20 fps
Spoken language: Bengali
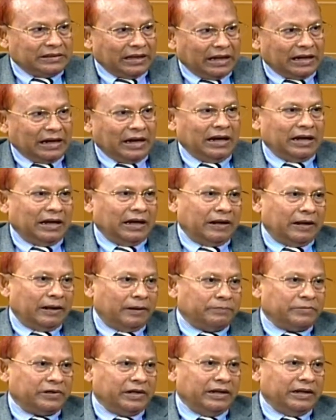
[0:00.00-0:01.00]
দ্বারা
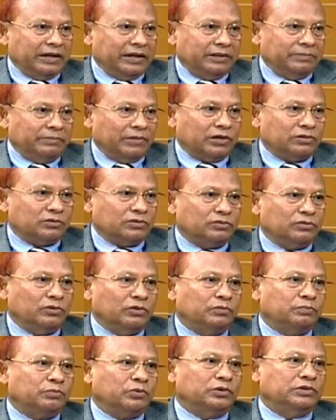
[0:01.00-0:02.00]
আমরা এই
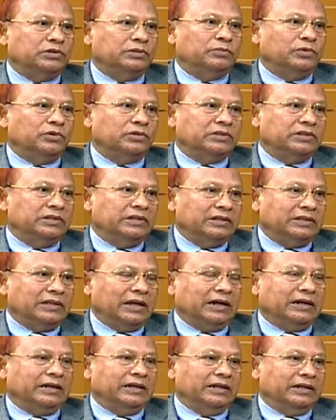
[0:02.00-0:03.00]
মানুষগুলোর
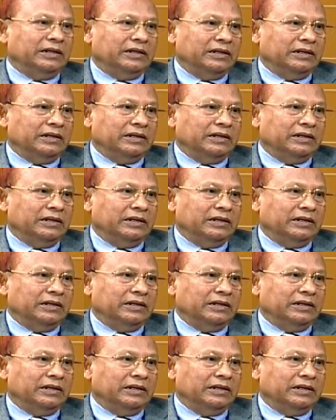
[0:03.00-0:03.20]
প্রতিবন্ধিতাকে